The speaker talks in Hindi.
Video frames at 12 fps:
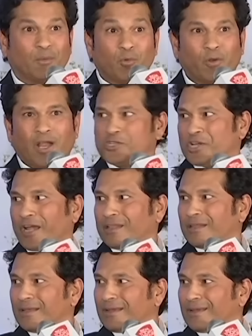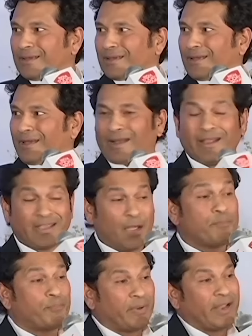ख़त्म हो रहा है शायद एंड आई
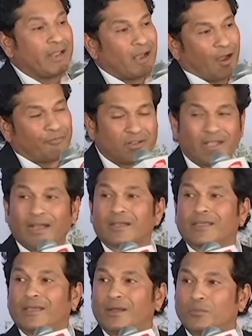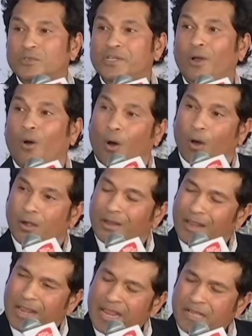कैप प्रेइंग आफ्टर दैट कि ना मुझे
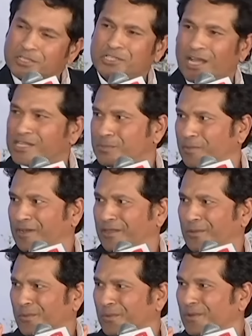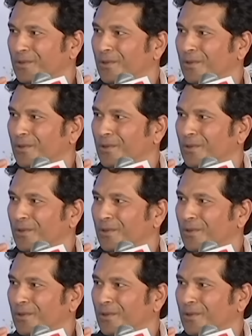और एक चांस मिलने दो